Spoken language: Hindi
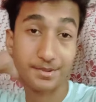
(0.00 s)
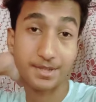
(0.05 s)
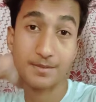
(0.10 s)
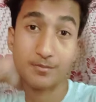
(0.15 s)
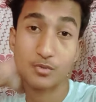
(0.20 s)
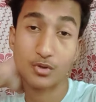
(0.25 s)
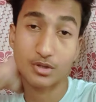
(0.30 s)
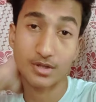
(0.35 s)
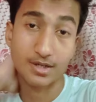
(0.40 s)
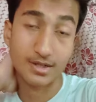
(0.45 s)
अभी
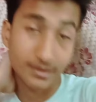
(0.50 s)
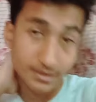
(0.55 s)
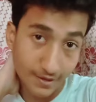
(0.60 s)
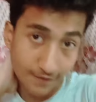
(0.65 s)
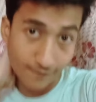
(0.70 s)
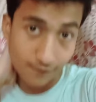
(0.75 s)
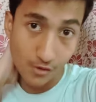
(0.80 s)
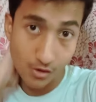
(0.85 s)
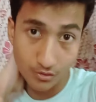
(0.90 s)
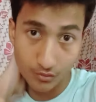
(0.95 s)
हम लोग
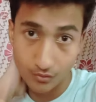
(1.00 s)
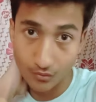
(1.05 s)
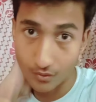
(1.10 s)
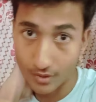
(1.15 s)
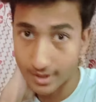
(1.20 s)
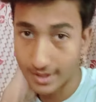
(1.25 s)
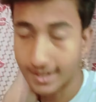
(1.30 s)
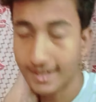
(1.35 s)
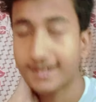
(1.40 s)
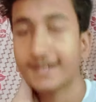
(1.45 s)
करते हैं ब्लॉग
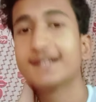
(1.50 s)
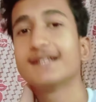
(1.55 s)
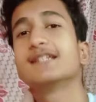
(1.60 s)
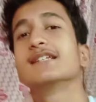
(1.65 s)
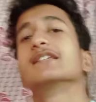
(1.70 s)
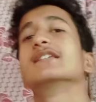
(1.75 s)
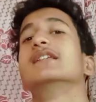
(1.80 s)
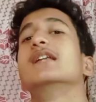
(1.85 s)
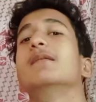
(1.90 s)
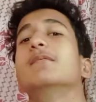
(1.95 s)
को
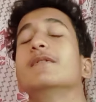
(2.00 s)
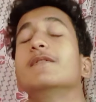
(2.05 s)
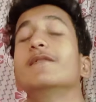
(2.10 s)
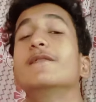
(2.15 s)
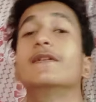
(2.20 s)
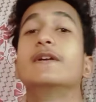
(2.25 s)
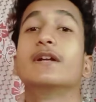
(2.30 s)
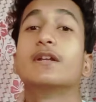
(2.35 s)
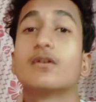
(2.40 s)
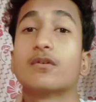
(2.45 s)
एंड जिसने अभी
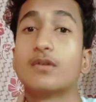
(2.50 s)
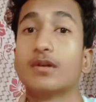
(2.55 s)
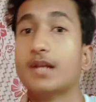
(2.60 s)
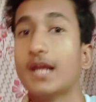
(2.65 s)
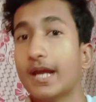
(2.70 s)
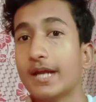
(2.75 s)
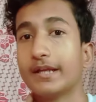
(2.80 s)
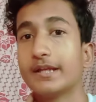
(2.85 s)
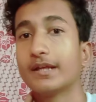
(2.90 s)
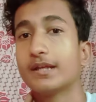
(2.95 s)
वीडियो को
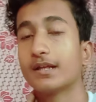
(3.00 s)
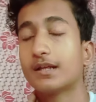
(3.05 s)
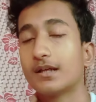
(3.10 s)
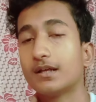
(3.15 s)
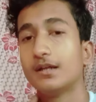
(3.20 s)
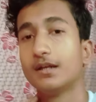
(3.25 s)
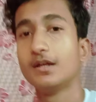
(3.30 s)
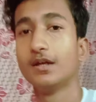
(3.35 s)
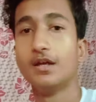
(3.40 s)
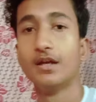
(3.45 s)
लाइक नहीं
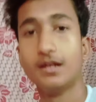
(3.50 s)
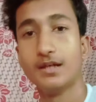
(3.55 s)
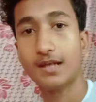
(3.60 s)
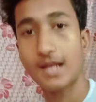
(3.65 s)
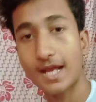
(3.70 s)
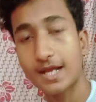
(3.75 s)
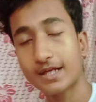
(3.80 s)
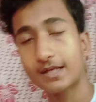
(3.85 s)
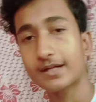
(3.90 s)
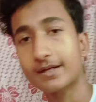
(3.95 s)
करा
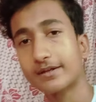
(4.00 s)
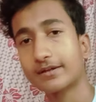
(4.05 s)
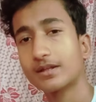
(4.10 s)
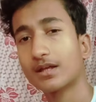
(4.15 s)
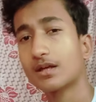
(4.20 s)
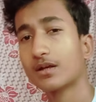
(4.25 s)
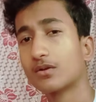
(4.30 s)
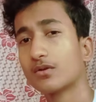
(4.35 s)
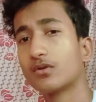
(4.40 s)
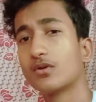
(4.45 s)
लाइक कर
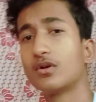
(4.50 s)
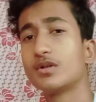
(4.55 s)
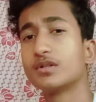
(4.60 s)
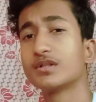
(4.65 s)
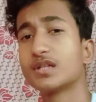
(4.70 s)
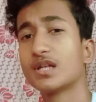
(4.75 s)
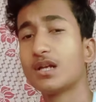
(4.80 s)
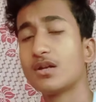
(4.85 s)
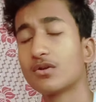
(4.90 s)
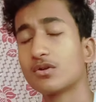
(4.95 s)
दिया करो
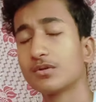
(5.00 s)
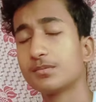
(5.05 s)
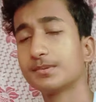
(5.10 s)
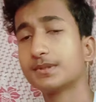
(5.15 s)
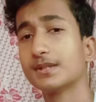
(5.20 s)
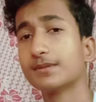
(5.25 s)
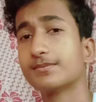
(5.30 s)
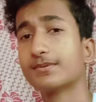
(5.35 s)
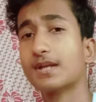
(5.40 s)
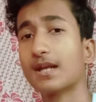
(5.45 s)
और चैनल को
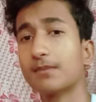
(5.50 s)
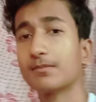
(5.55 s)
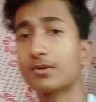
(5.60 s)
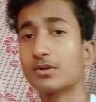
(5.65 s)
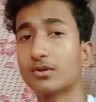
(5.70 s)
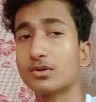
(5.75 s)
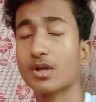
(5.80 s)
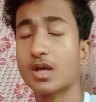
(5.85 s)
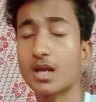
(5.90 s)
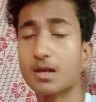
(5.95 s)
भी सब्सक्राइब
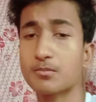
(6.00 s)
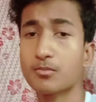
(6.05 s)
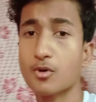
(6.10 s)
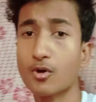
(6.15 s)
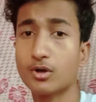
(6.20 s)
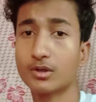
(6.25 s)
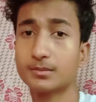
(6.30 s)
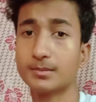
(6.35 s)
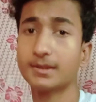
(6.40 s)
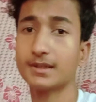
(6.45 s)
कर दो यार
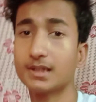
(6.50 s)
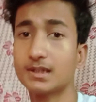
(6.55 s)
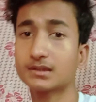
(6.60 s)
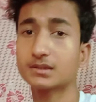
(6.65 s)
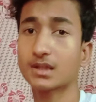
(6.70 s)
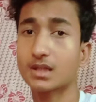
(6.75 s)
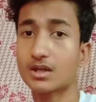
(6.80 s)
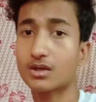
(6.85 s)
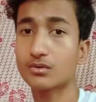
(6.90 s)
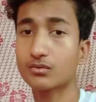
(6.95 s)
बहुत
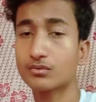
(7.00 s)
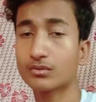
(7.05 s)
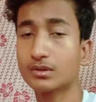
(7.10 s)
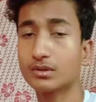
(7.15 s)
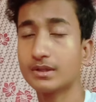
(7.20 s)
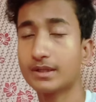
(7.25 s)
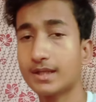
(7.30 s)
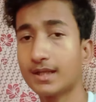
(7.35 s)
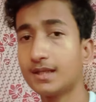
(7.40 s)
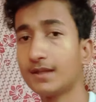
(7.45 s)
मेहनत कर रहा हूँ
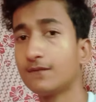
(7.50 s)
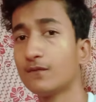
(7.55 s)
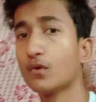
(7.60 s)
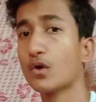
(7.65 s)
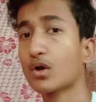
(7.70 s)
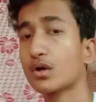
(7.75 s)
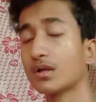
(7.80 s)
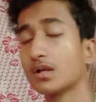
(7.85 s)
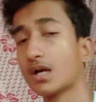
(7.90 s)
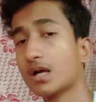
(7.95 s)
क्योंकि डेली
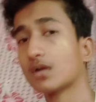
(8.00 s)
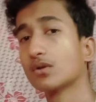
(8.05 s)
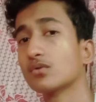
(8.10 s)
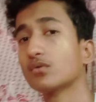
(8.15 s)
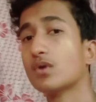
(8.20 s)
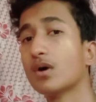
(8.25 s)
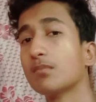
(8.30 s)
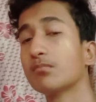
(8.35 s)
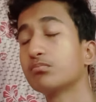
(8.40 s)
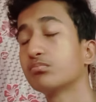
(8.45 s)
ब्लॉग ला
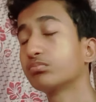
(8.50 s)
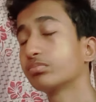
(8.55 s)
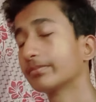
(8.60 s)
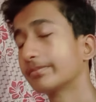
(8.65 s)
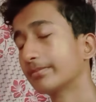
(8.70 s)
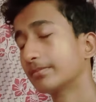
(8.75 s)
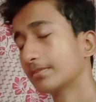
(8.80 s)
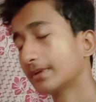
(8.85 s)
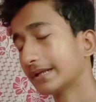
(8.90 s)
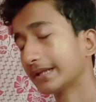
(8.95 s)
रहा हूँ अब
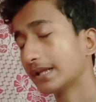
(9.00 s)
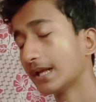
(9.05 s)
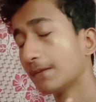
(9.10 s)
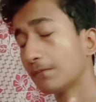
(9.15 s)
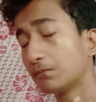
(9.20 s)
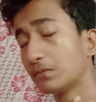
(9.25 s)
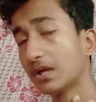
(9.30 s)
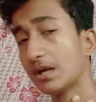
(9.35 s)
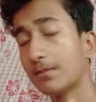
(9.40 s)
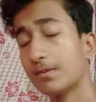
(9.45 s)

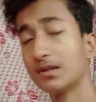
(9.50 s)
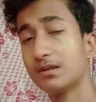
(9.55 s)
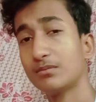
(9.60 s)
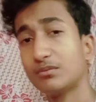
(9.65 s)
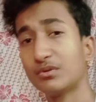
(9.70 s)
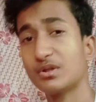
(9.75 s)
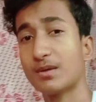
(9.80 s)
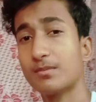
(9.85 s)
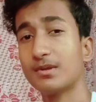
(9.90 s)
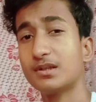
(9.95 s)
मतलब
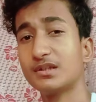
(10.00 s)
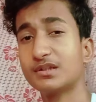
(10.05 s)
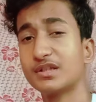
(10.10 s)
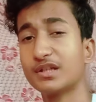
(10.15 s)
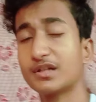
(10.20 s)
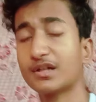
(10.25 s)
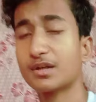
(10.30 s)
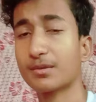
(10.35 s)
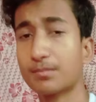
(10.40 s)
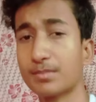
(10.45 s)
डबल डबल
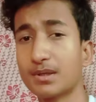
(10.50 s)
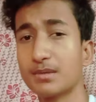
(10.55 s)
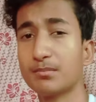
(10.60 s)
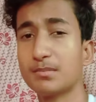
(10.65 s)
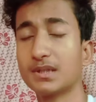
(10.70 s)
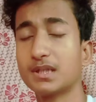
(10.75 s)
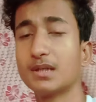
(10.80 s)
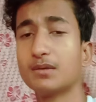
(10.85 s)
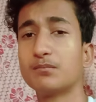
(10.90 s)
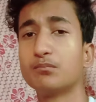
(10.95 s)
से ट्रिपल
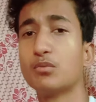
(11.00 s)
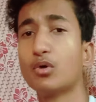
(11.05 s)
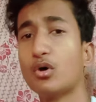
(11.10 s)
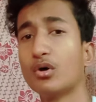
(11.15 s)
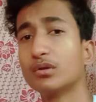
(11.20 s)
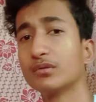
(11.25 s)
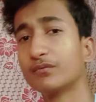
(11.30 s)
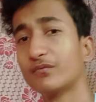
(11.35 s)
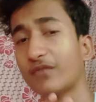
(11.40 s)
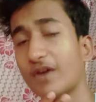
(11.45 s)
मतलब
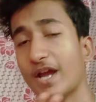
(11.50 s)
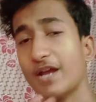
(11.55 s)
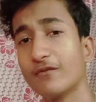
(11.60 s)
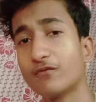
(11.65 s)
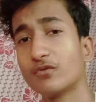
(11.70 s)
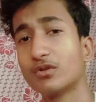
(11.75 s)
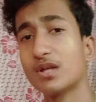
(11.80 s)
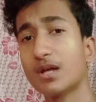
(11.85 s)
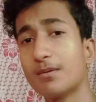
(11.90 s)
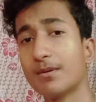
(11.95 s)
बहुत
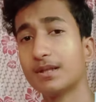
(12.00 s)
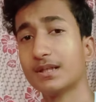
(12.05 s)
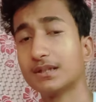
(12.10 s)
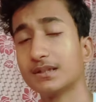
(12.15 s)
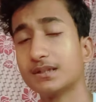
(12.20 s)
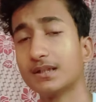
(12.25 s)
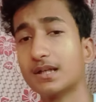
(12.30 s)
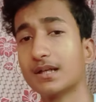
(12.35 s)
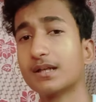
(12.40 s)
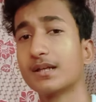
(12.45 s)
फाइव गुना
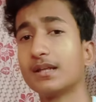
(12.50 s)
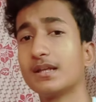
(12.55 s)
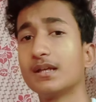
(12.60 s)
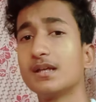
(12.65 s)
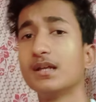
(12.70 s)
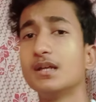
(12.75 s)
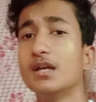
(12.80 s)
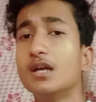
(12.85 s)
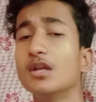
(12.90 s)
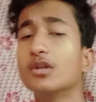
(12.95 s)
मेहनत लग रही
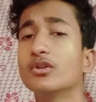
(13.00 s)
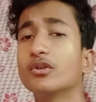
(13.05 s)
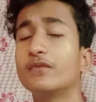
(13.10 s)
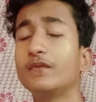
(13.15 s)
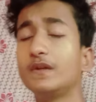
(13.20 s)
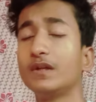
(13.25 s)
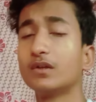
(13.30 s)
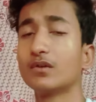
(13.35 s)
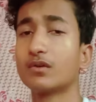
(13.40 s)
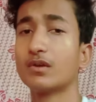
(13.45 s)
है
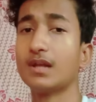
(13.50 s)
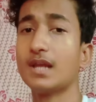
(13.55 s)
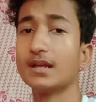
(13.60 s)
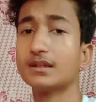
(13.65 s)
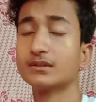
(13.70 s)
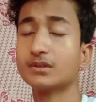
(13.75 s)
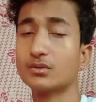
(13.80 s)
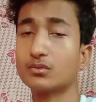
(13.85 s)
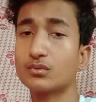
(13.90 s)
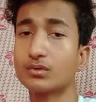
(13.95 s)
तो वीडियो को
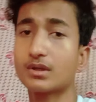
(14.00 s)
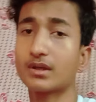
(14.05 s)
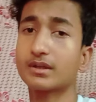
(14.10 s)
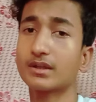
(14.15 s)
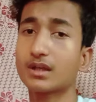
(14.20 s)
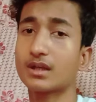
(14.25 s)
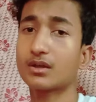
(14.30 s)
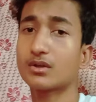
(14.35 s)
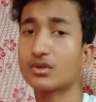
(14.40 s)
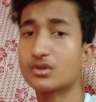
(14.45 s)
लाइक ज़रूर
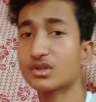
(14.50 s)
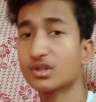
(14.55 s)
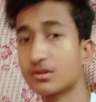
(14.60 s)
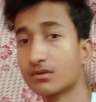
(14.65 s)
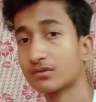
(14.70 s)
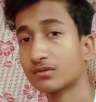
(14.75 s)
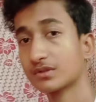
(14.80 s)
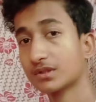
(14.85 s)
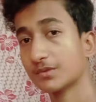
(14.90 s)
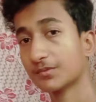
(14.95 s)
कर दिया करो
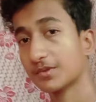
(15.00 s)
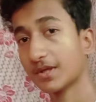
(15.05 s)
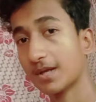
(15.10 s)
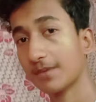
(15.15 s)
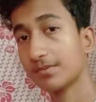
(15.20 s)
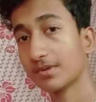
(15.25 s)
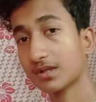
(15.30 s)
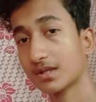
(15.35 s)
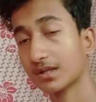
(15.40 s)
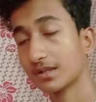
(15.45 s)
चैनल को
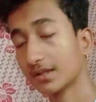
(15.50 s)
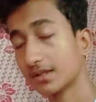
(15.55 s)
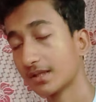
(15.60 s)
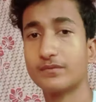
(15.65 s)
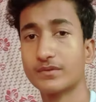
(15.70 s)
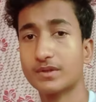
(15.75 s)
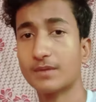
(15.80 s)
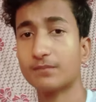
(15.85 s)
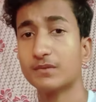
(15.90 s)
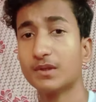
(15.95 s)
सब्सक्राइब भी कर
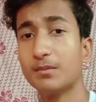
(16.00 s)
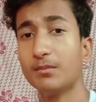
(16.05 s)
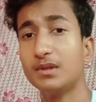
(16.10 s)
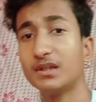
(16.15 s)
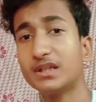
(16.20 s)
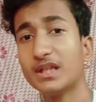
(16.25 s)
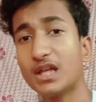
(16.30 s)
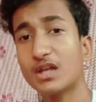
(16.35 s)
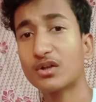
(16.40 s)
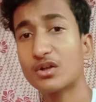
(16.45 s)
देना तब तक
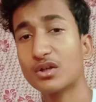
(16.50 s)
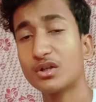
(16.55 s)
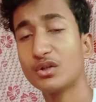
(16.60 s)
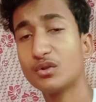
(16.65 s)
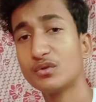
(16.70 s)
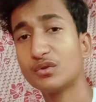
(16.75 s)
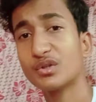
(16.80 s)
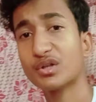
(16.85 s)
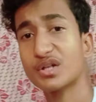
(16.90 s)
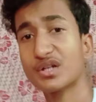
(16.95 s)
मिलते हैं एक और
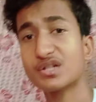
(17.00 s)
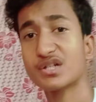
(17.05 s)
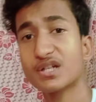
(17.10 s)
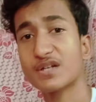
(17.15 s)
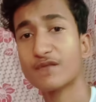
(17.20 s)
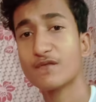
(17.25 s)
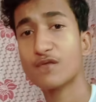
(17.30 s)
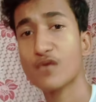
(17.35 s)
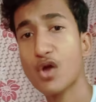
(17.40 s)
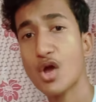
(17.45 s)
न्यू
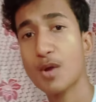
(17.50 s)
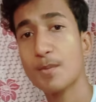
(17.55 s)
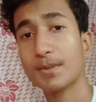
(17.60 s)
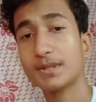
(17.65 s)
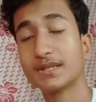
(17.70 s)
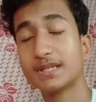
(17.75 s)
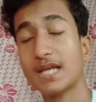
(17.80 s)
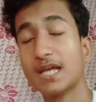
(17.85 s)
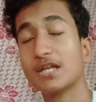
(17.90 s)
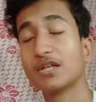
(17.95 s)
इंटरेस्टिंग ब्लॉग
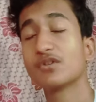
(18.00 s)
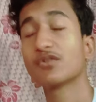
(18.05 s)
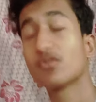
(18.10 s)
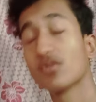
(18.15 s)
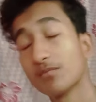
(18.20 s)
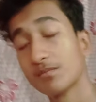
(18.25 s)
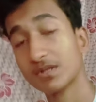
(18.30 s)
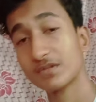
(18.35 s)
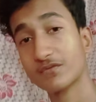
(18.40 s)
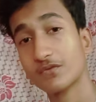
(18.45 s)
में थैंक यू
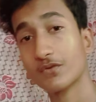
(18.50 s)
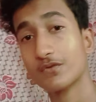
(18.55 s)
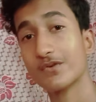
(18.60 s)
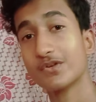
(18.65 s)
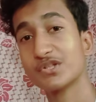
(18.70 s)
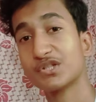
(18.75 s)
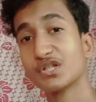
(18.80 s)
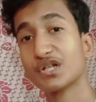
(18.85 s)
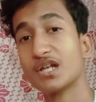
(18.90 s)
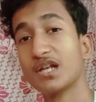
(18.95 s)
सो मच फॉर
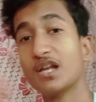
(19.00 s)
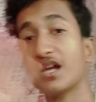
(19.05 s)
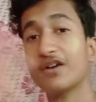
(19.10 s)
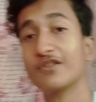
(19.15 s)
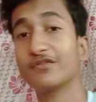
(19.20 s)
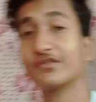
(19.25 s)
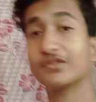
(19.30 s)
वॉचिंग अल्लाह